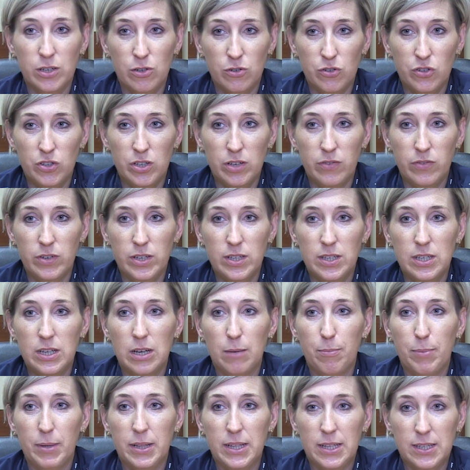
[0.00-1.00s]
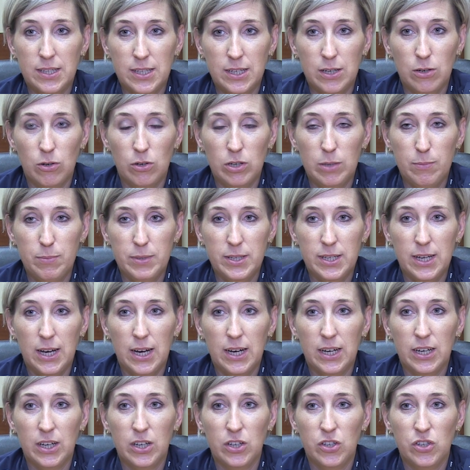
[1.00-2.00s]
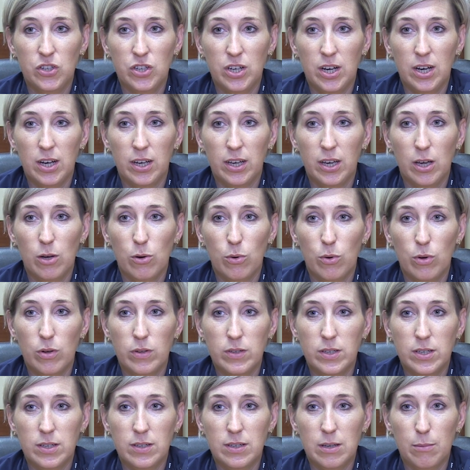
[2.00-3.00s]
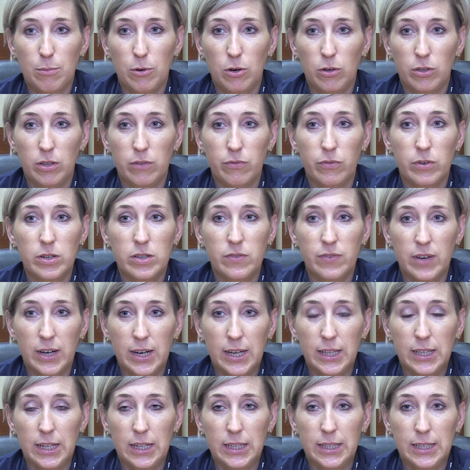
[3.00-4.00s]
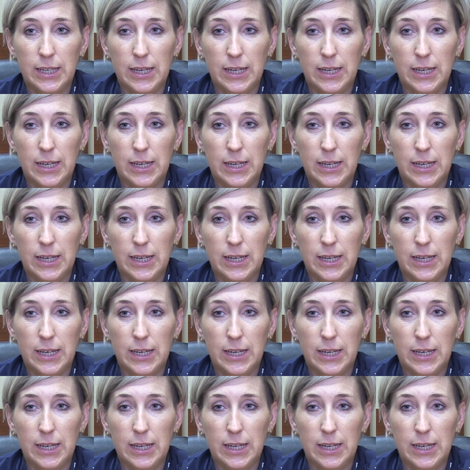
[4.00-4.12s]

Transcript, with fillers: Krośniewic 15 lipca, gdzie kierujący samochodem Volkswagen LT